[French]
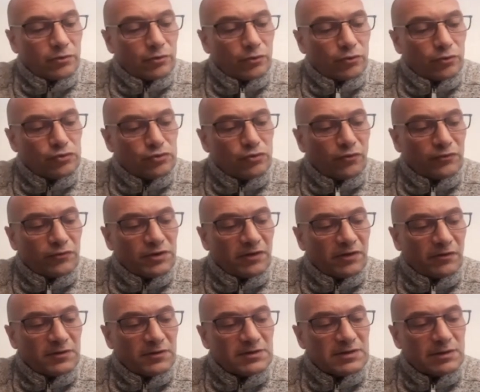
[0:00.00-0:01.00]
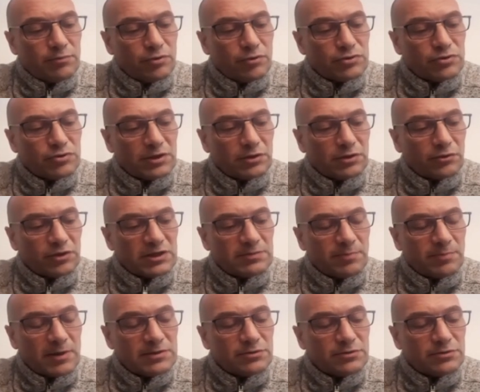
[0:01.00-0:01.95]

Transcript: donc, le Souvenir français, pour ceux qui ne connaissent pas,